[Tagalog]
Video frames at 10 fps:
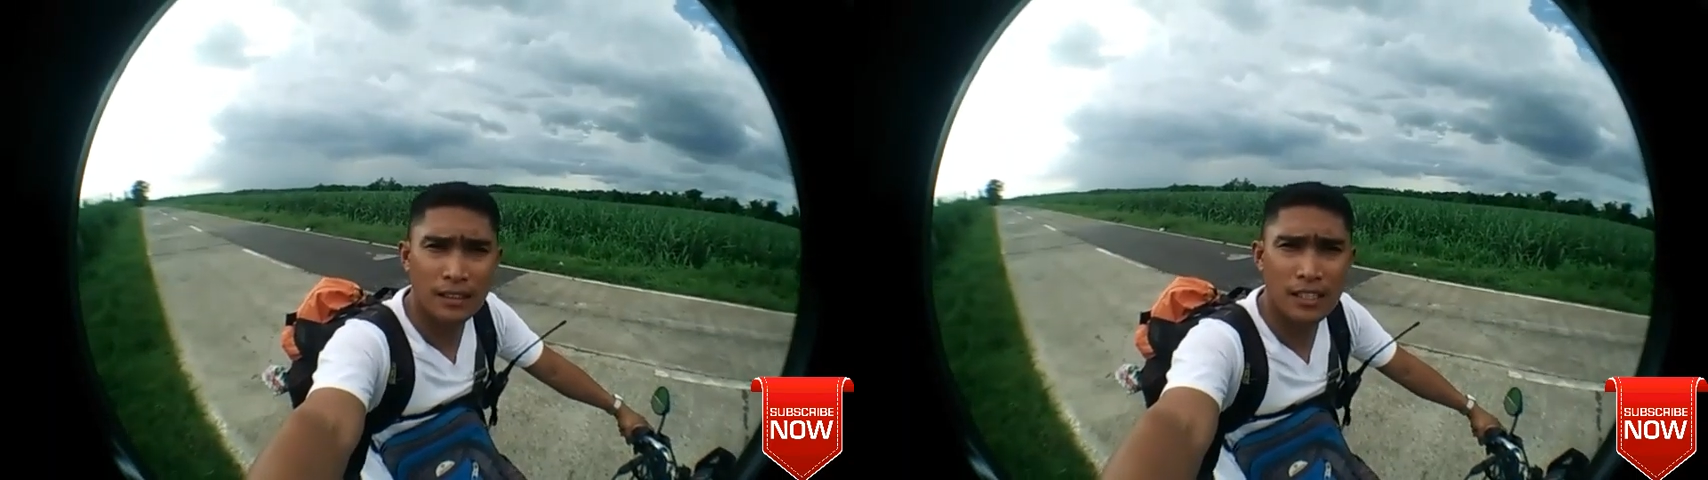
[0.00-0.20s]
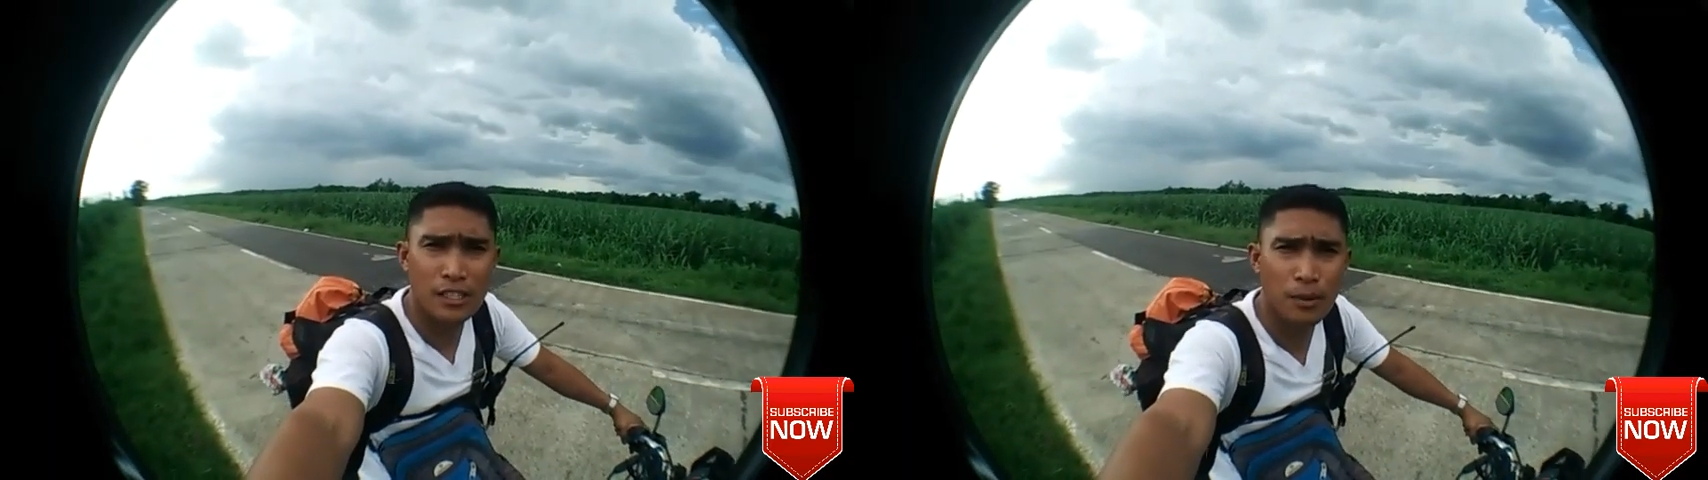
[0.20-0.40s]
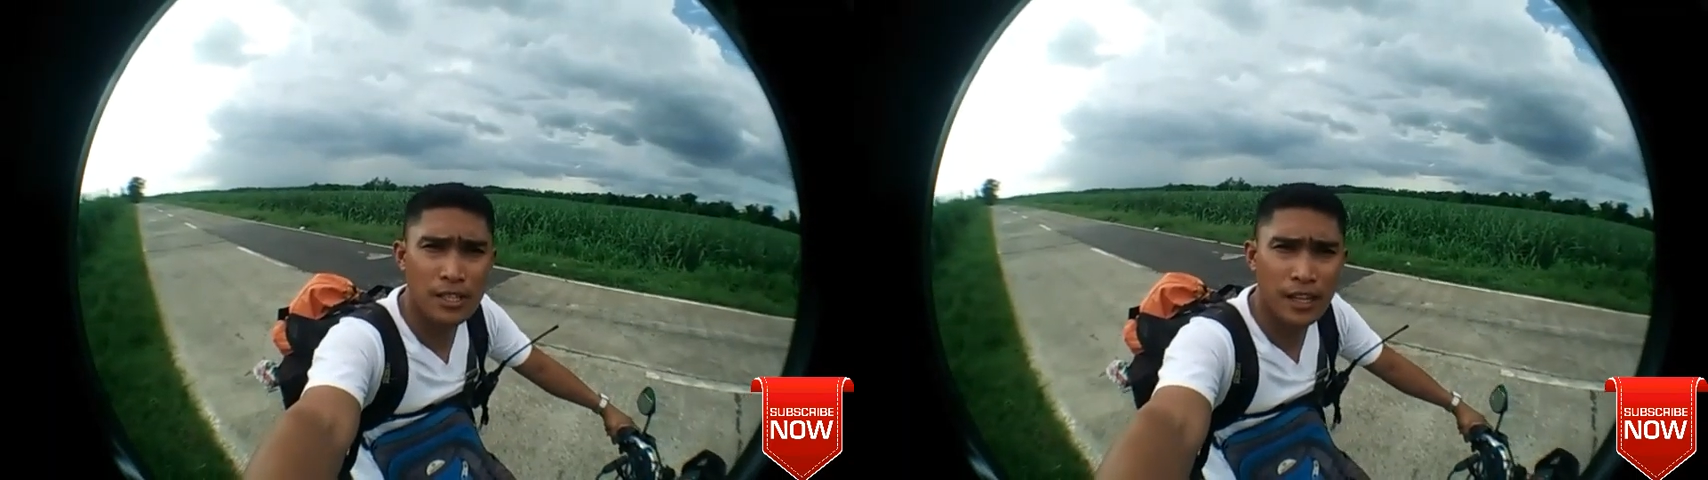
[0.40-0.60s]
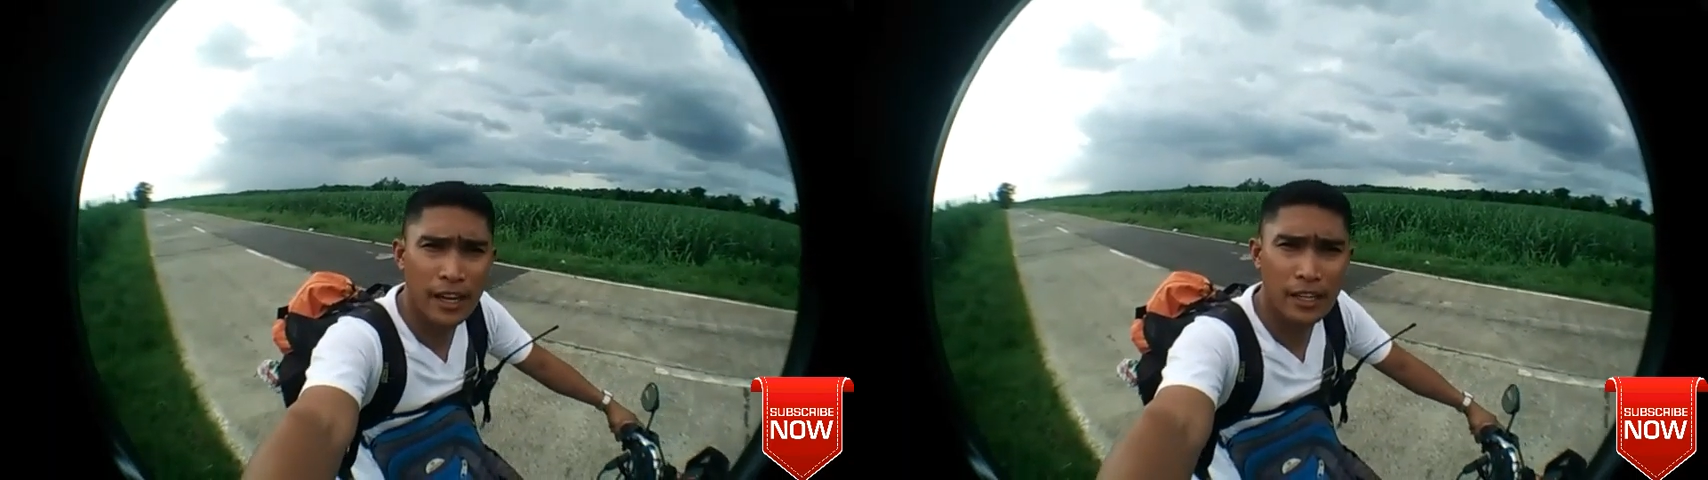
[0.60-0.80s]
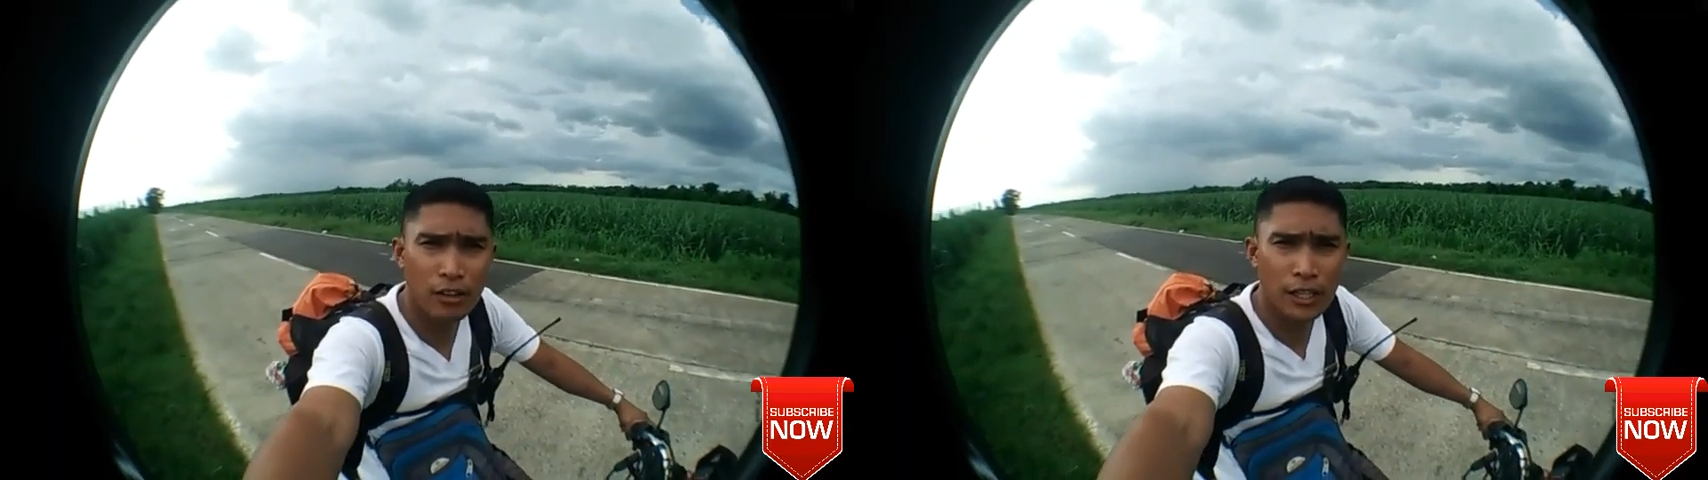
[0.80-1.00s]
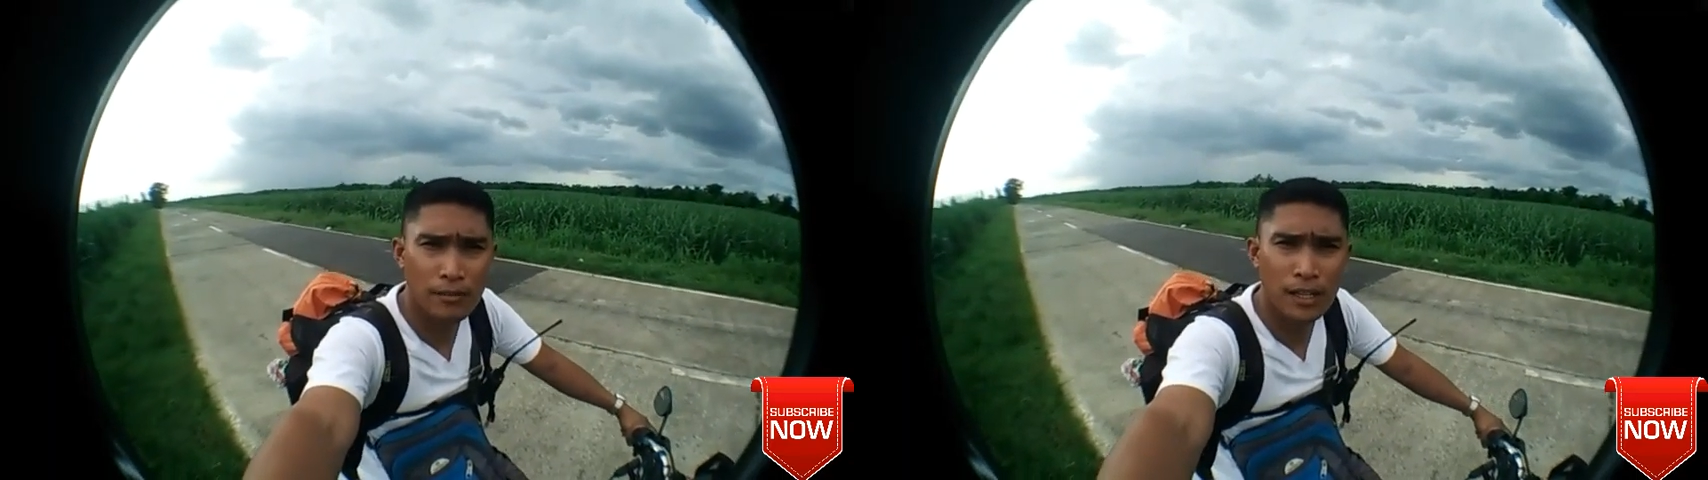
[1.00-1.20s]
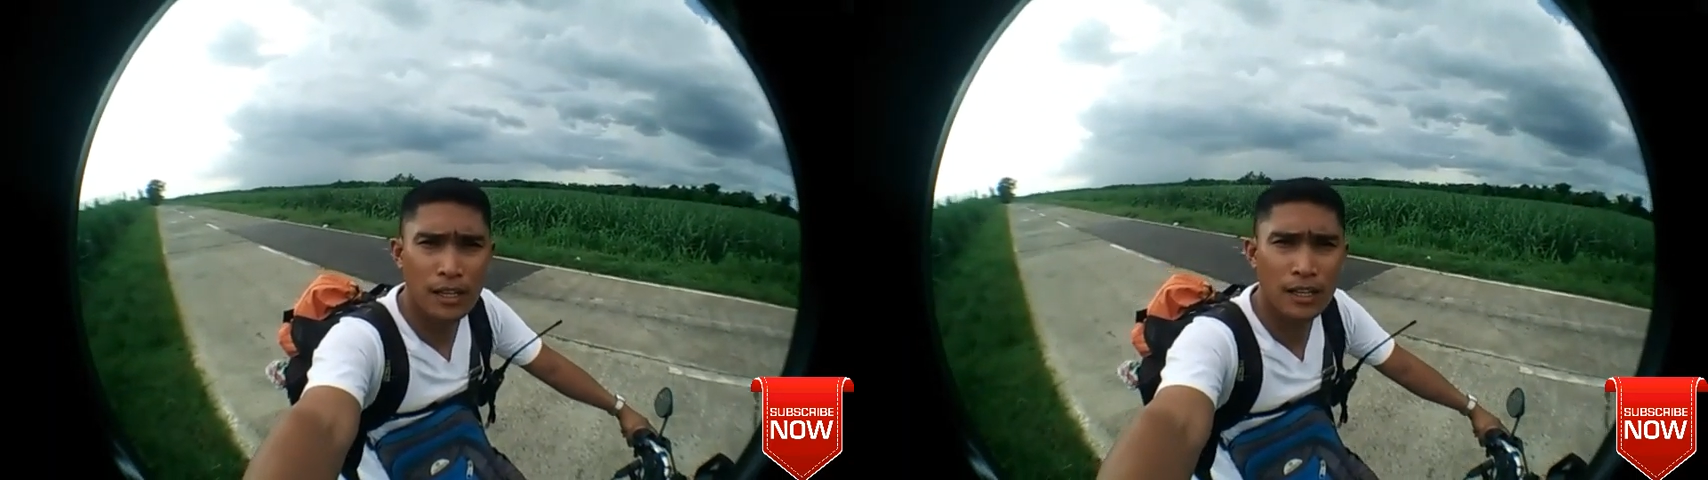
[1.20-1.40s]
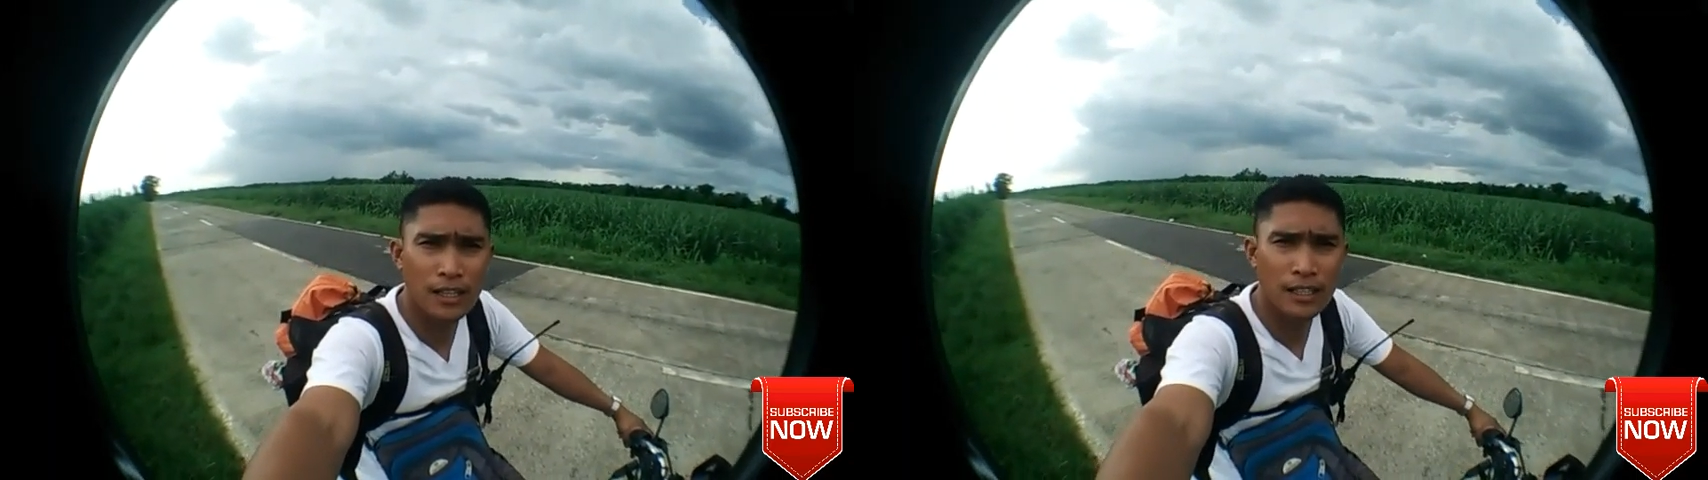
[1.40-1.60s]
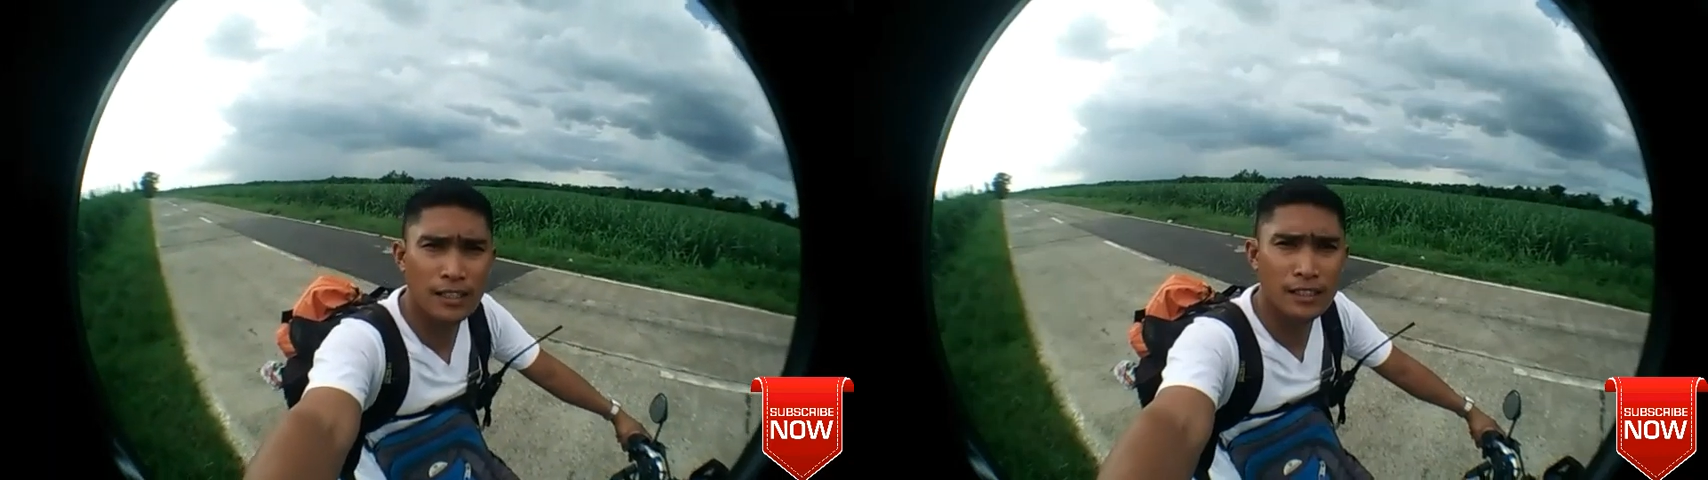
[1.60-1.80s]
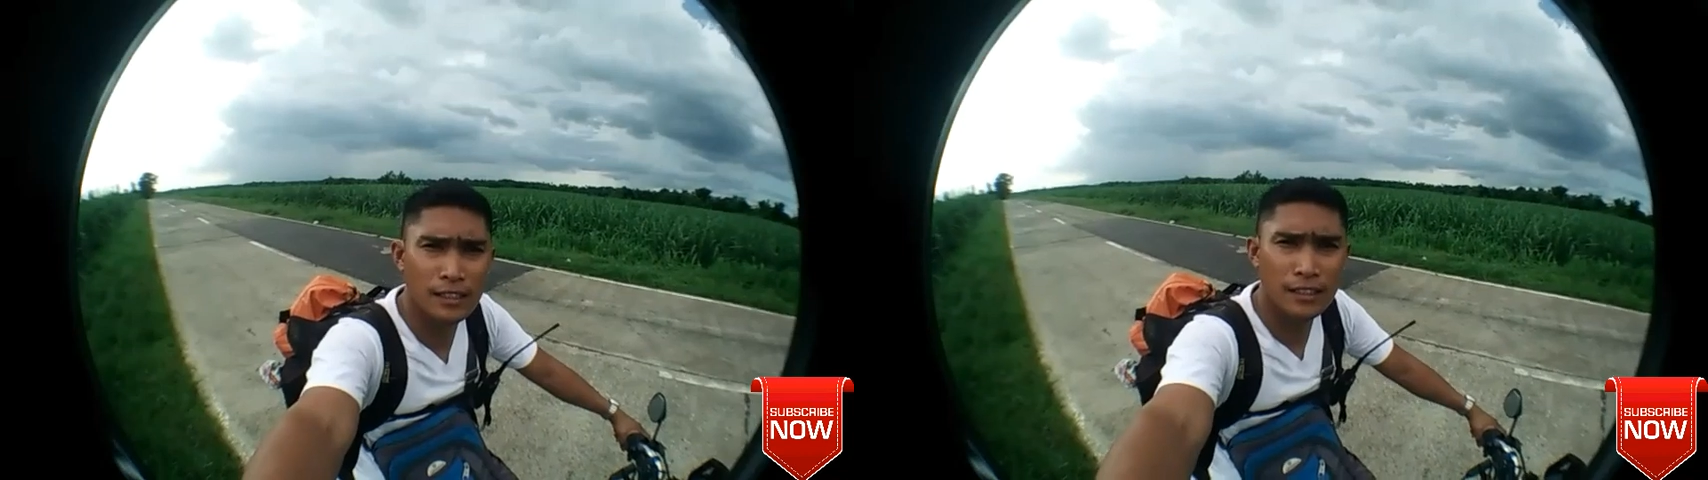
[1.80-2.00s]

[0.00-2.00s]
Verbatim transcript: this is once again Orchid Vlog and